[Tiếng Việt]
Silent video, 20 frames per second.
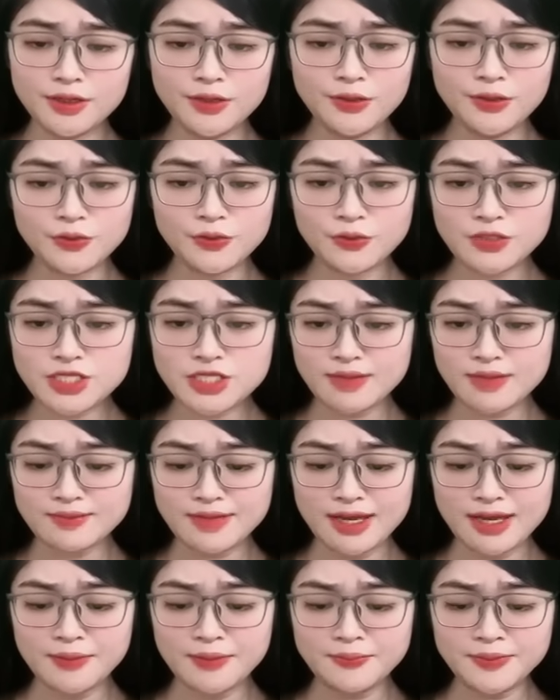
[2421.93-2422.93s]
Tôi chẳng
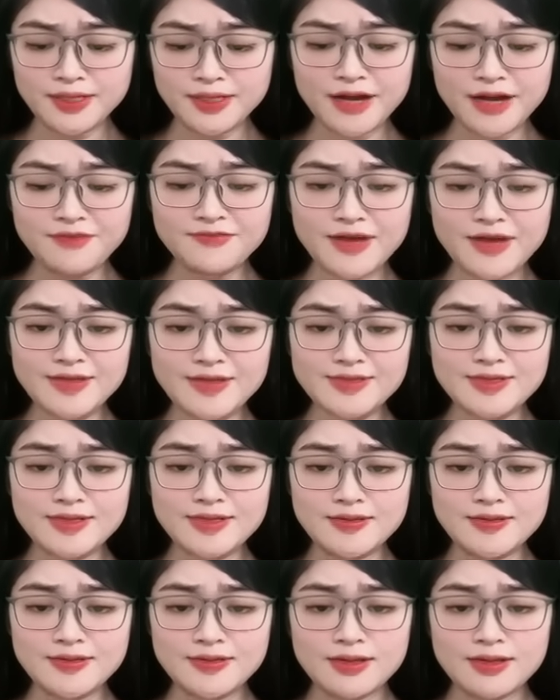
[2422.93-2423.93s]
thèm cãi vã
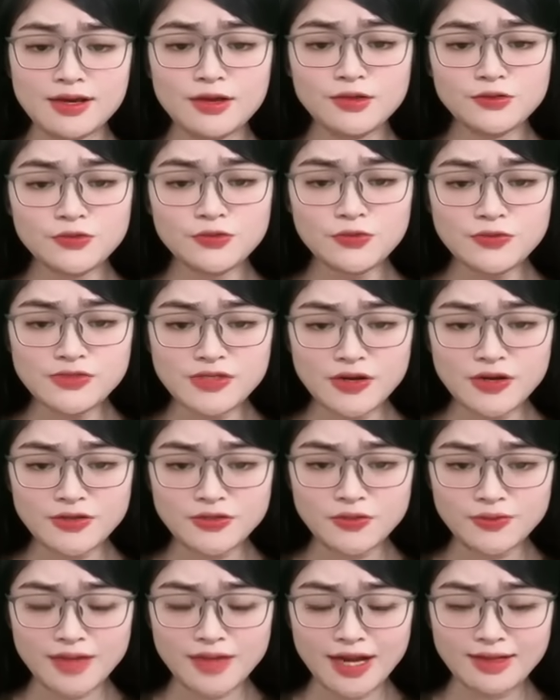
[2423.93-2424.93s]
gì, thu dọn
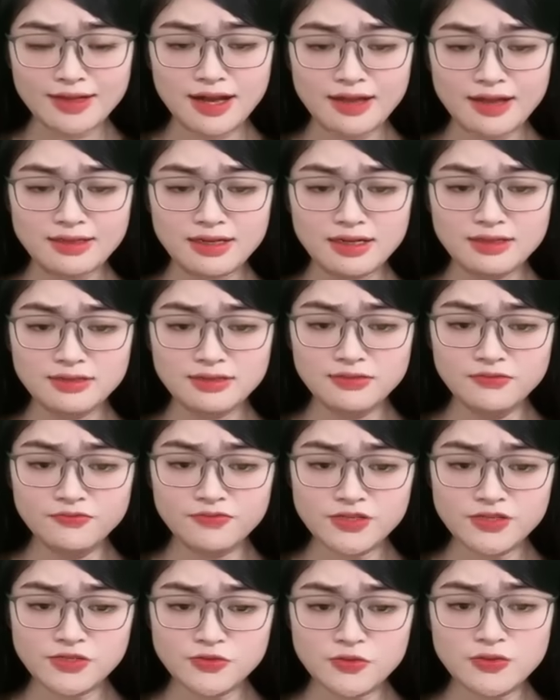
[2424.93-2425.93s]
đồ đạc cá nhân
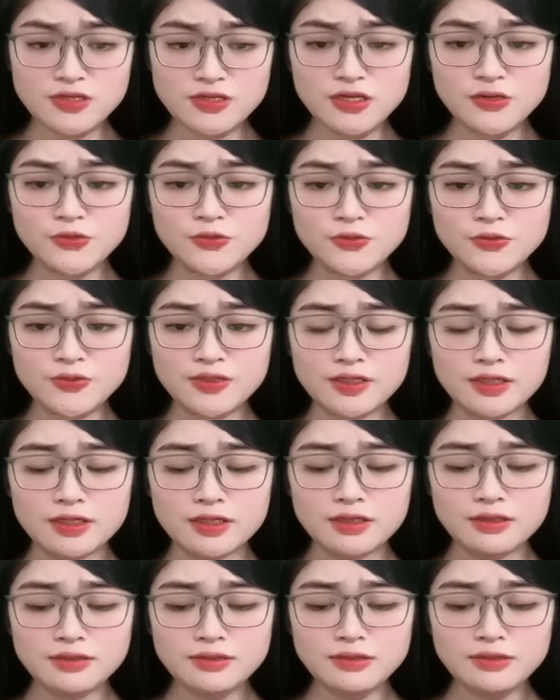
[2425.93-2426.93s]
và xuống lầu.
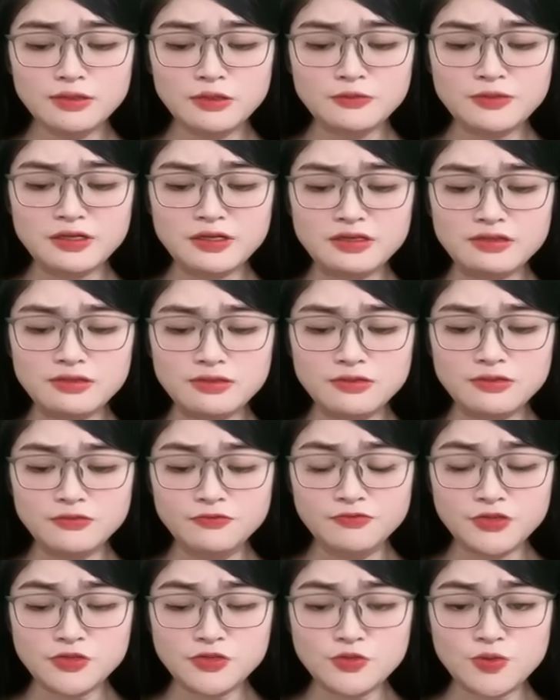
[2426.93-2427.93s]
Không ngờ
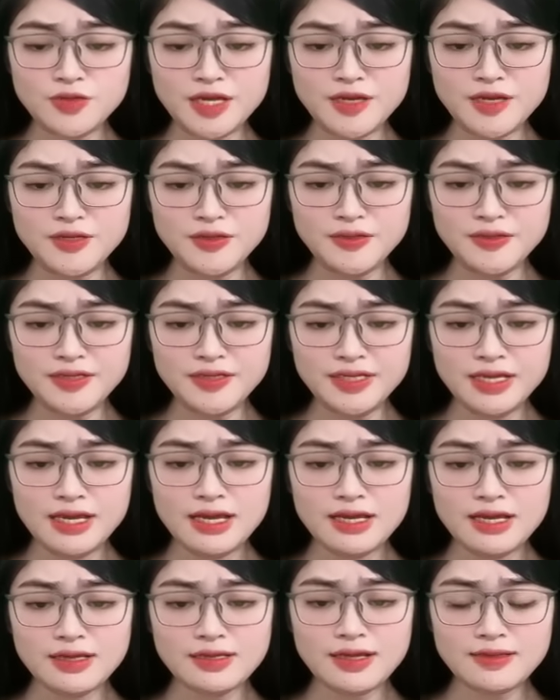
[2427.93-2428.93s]
vừa xuống đến nơi
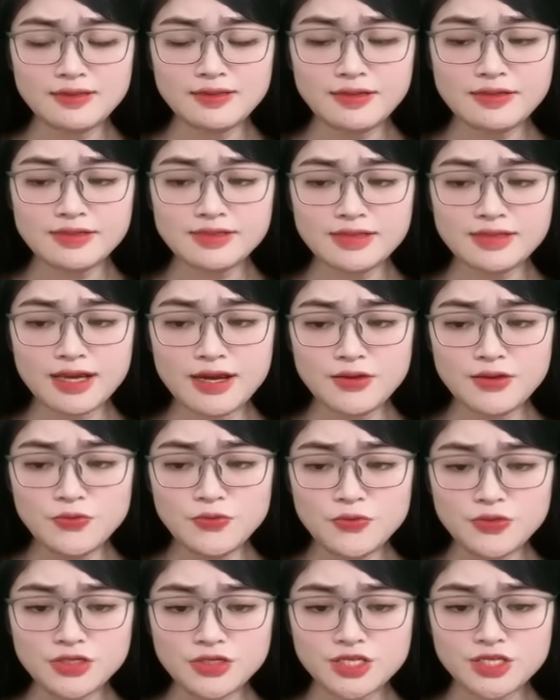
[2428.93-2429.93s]
đã thấy xe
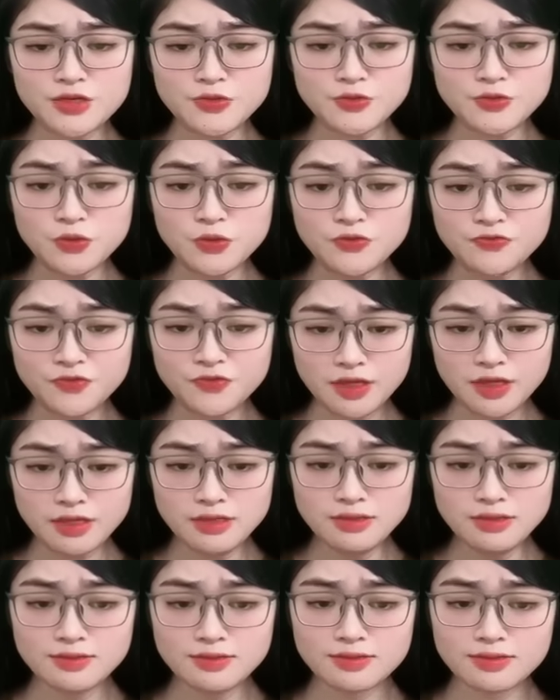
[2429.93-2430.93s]
của Trần Tuấn Vĩ
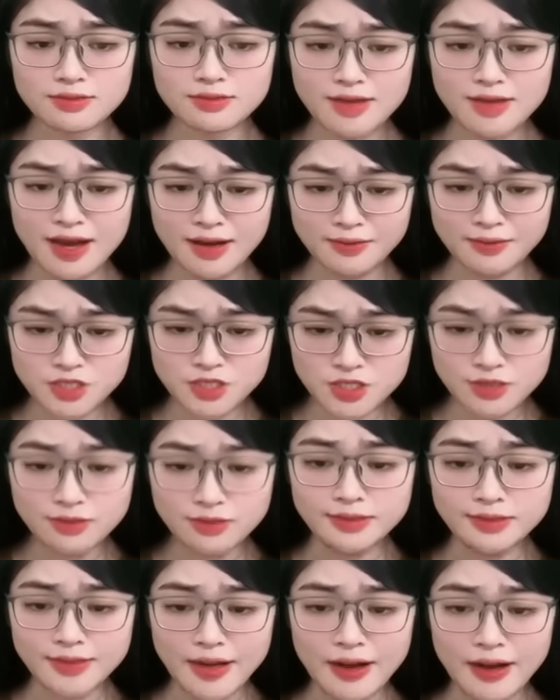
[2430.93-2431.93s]
đang chờ
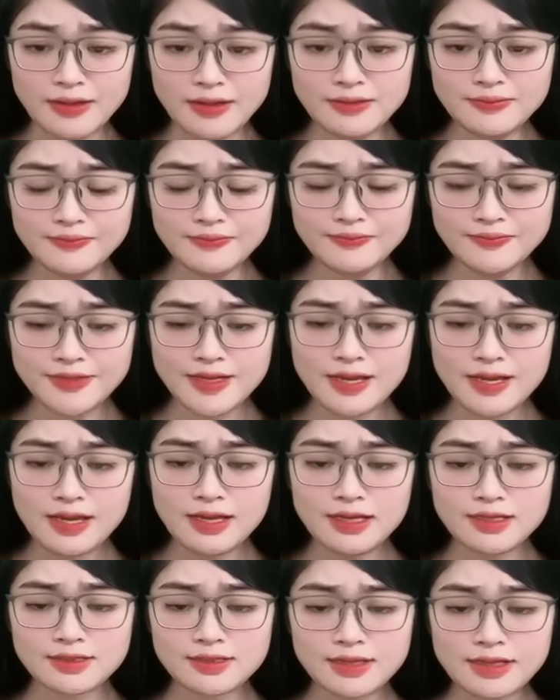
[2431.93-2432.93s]
ở đó.
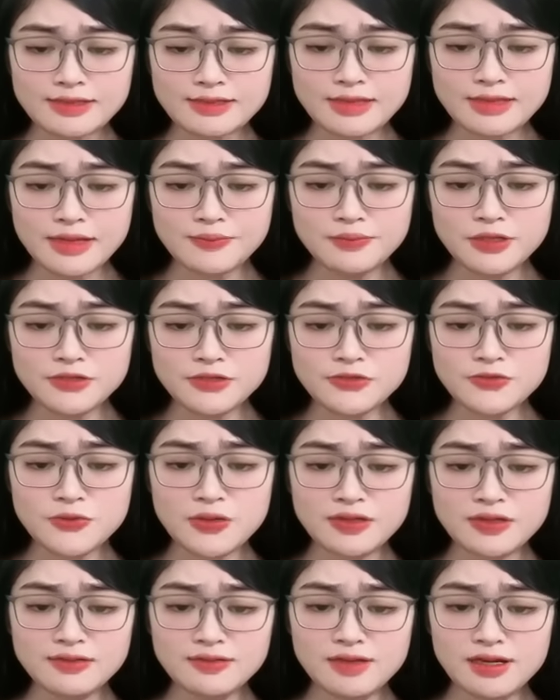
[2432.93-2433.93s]
Tài xế bước
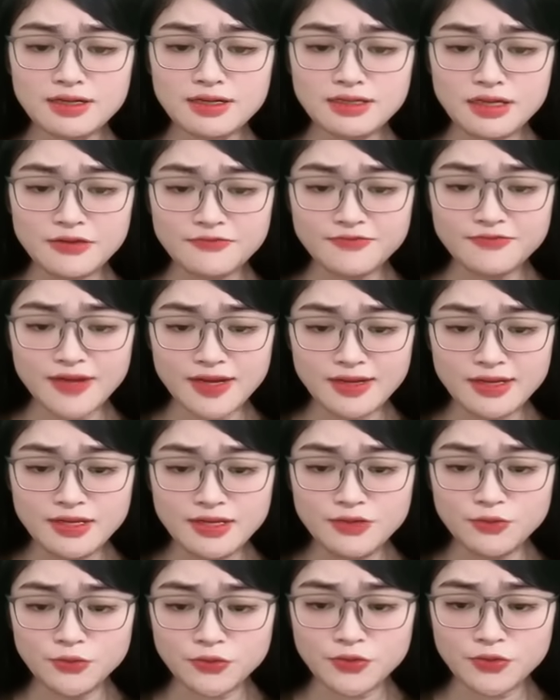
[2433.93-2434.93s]
xuống nhận
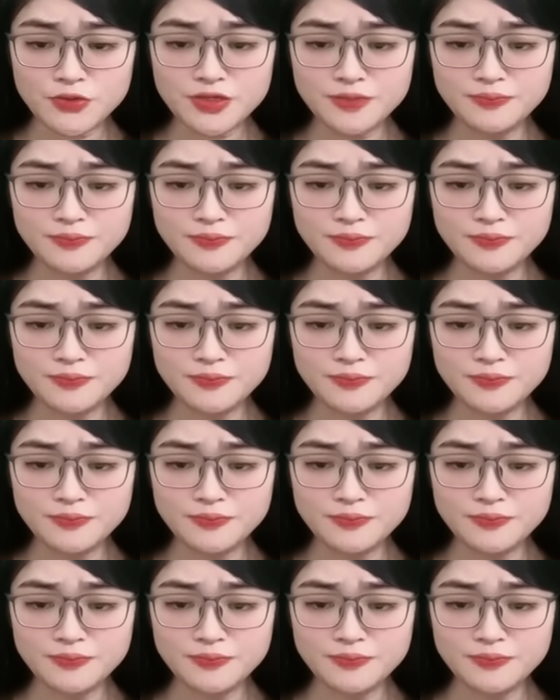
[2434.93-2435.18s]
vali của tôi.